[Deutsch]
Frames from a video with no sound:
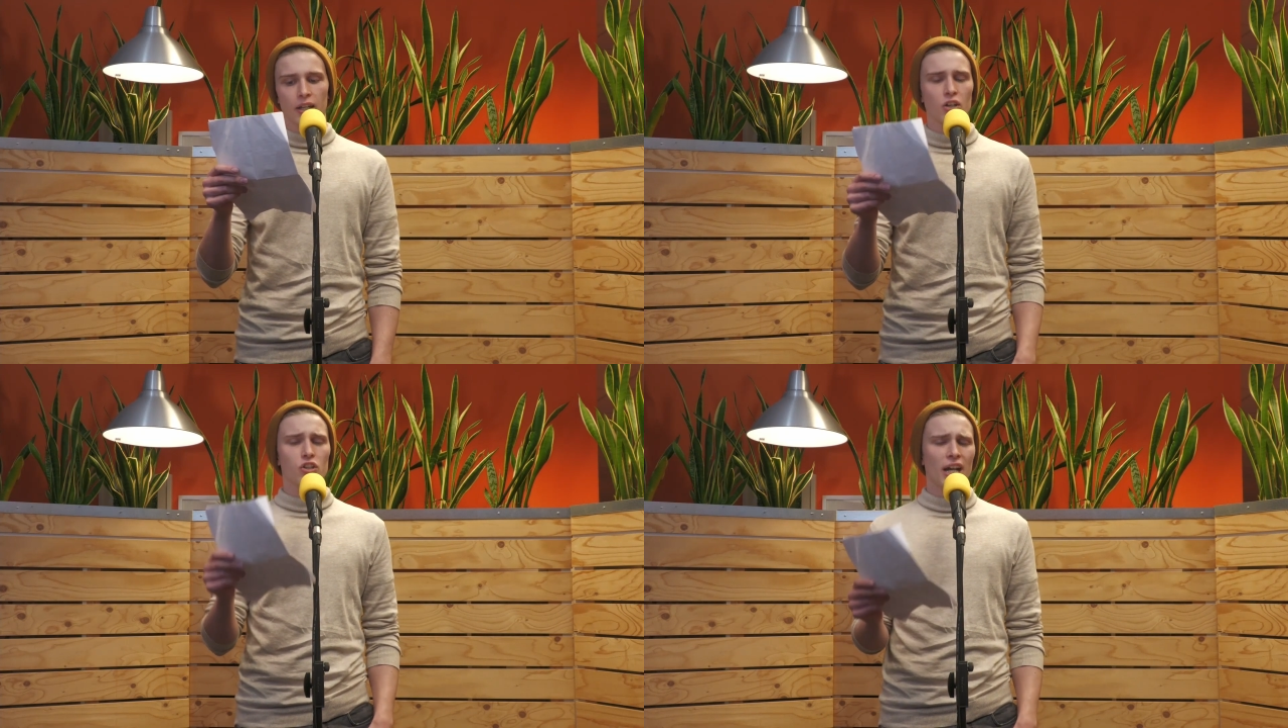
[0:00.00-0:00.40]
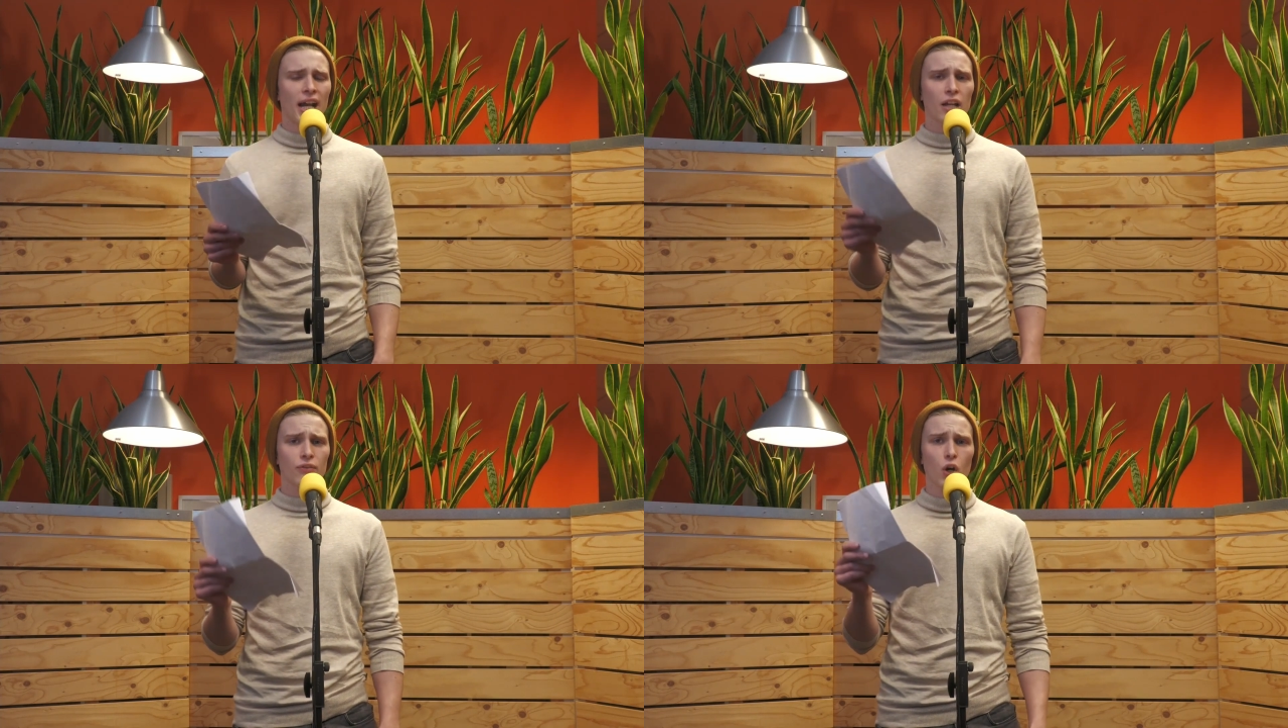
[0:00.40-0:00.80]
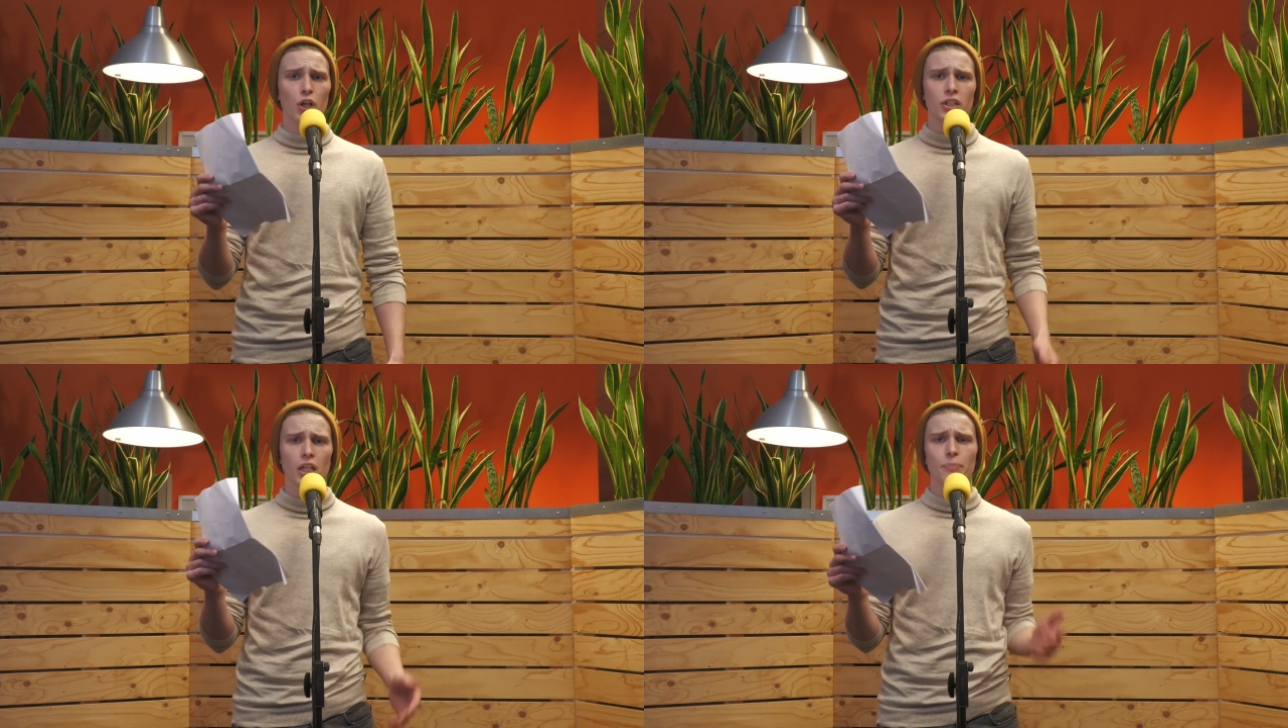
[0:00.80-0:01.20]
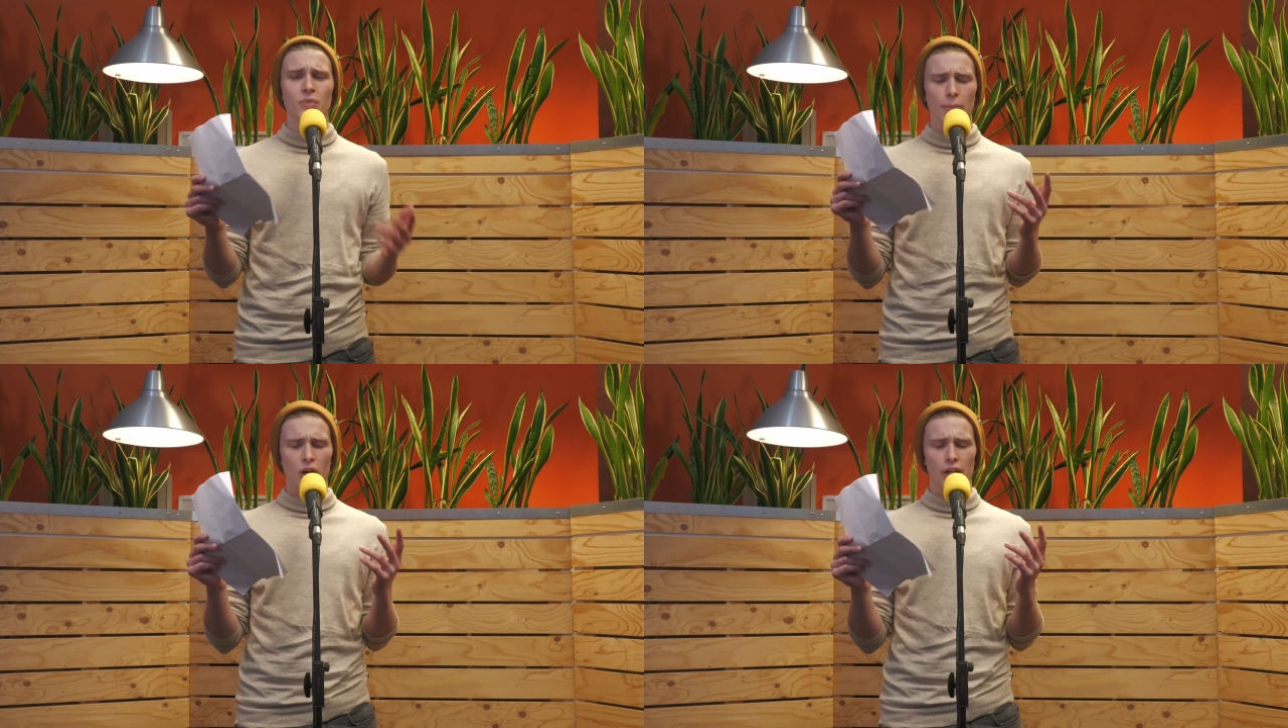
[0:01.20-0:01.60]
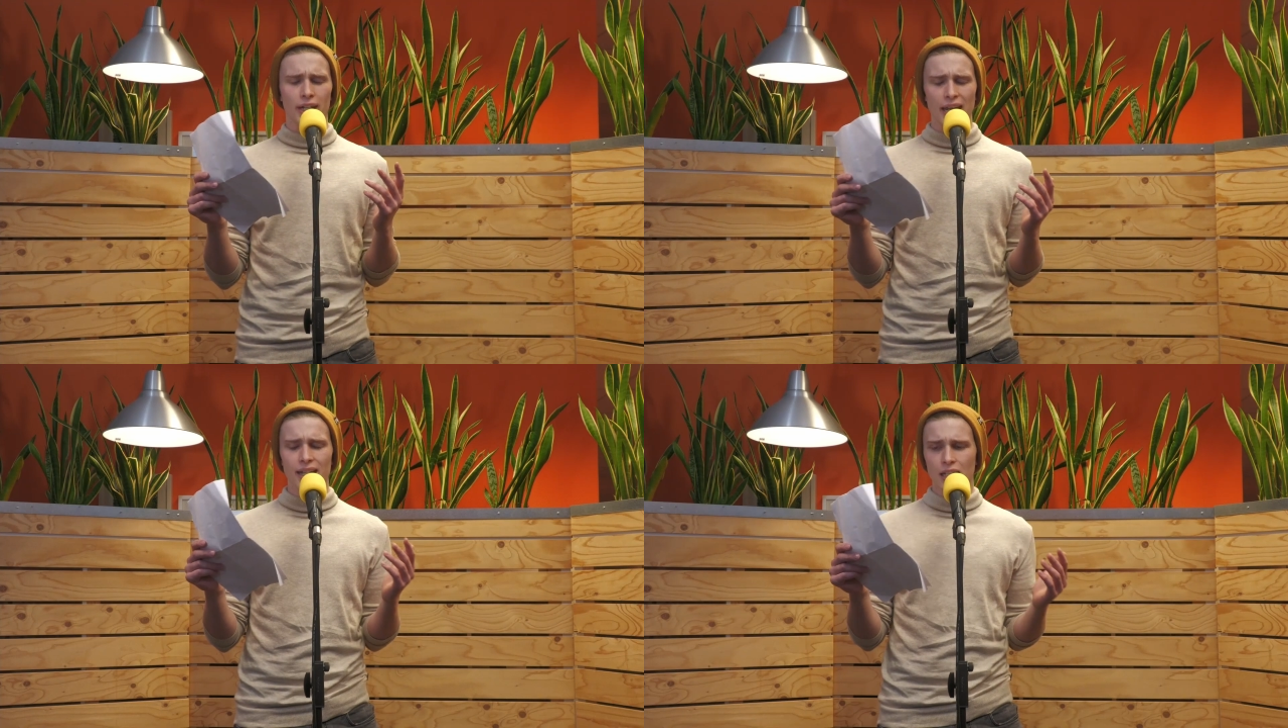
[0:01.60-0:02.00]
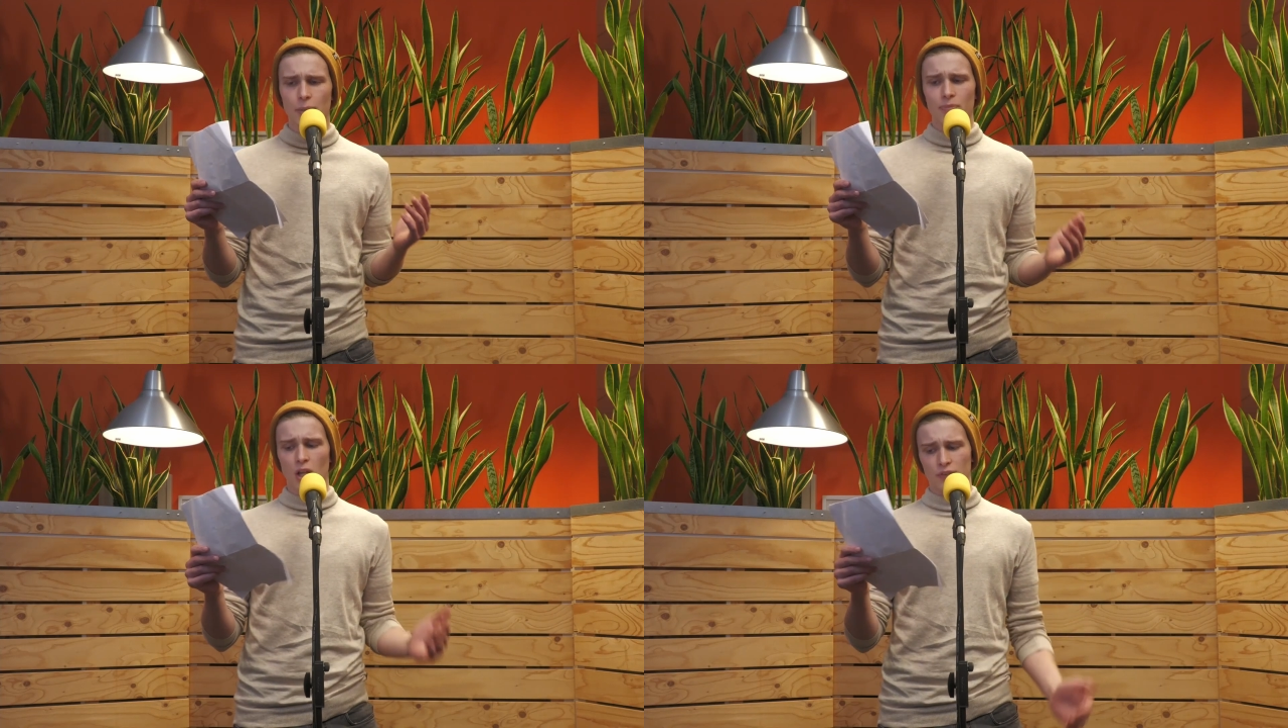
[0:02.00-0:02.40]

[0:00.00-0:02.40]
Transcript: der euch keine Antworten gibt, aber euer Geld nimmt,